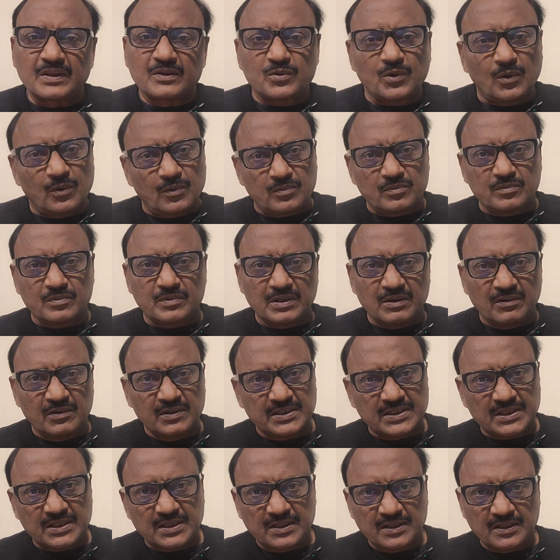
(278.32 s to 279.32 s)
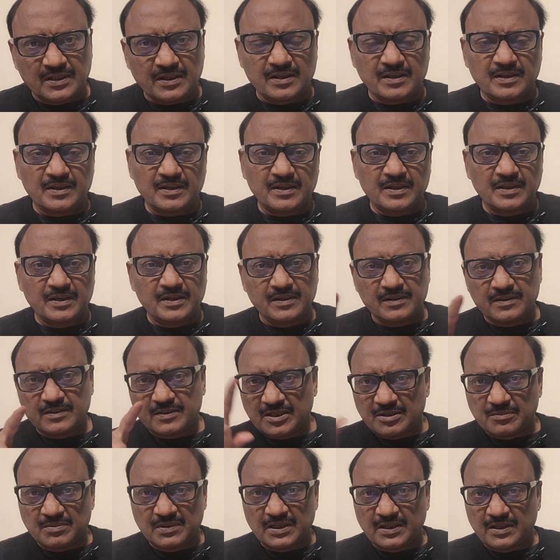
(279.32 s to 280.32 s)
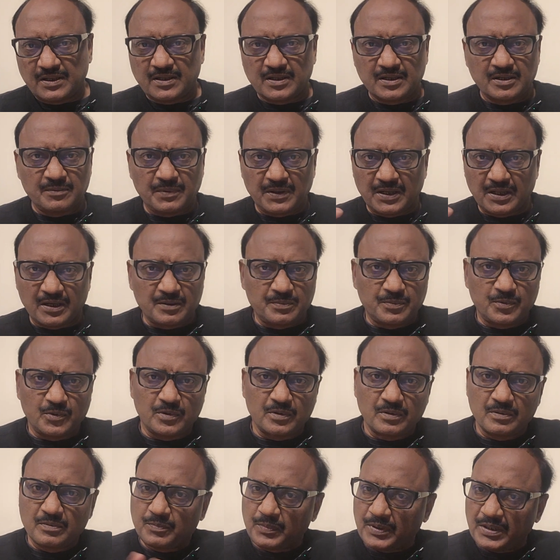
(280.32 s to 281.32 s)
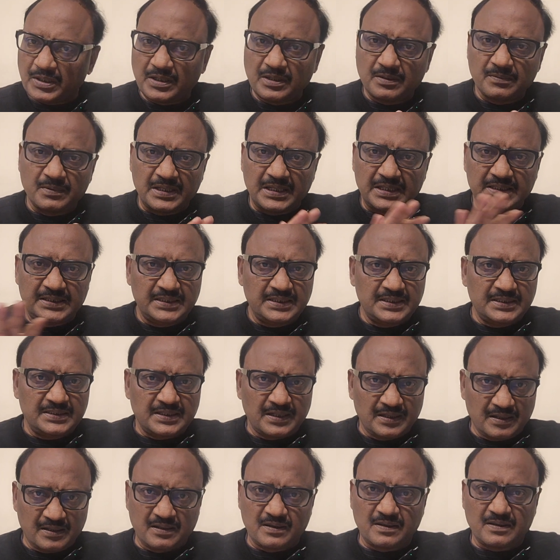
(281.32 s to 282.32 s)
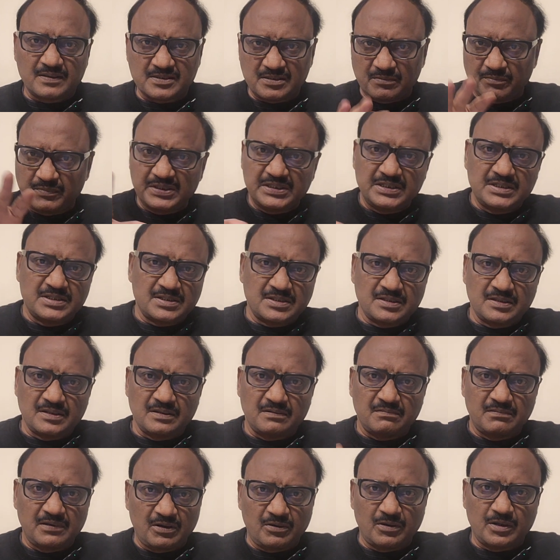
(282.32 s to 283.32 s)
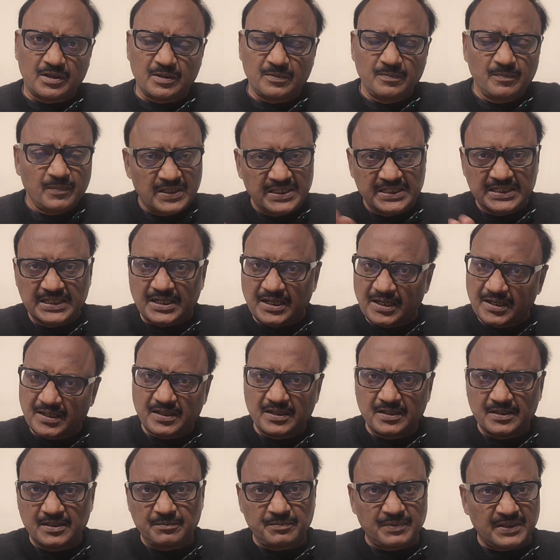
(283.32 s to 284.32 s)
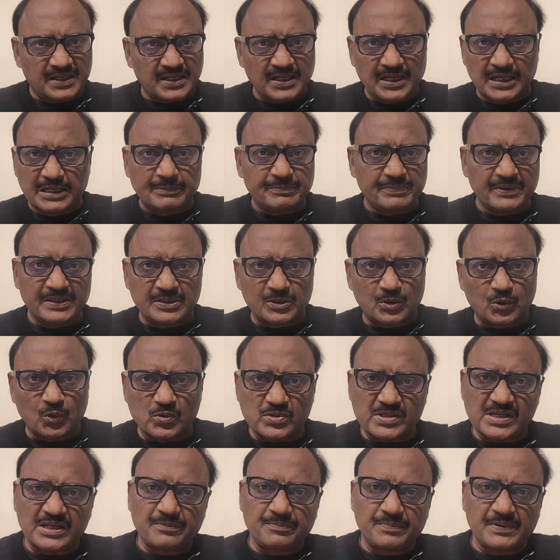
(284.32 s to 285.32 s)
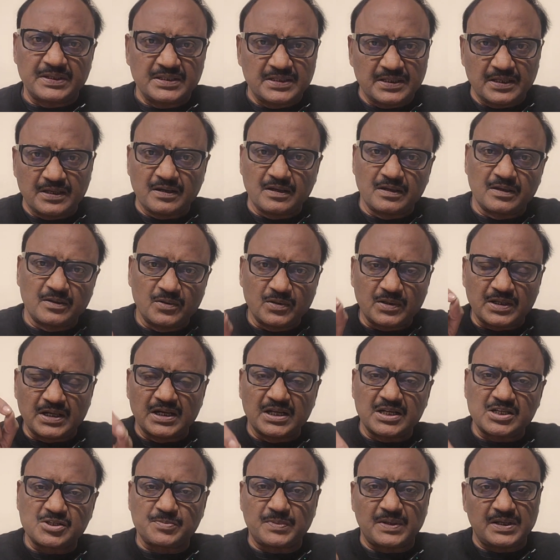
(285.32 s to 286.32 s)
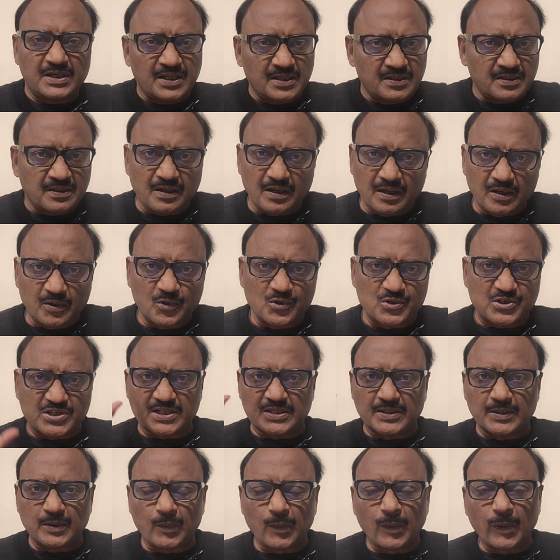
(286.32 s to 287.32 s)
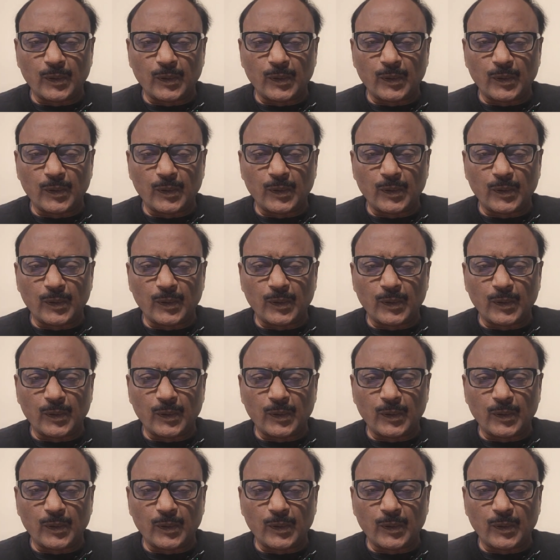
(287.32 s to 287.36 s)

సో రేవంత్ రెడ్డి గారికి షర్మిల గారికి పడకపోవడం పడడం అనేది తెలంగాణకు సంబంధించిన వ్యవహారం ఇక్కడికి ఇప్పటికే అయిపోయింది క్లోజ్ అయిపోయింది తెలంగాణలో కాంగ్రెస్ పార్టీ అధికారంలోకి వచ్చింది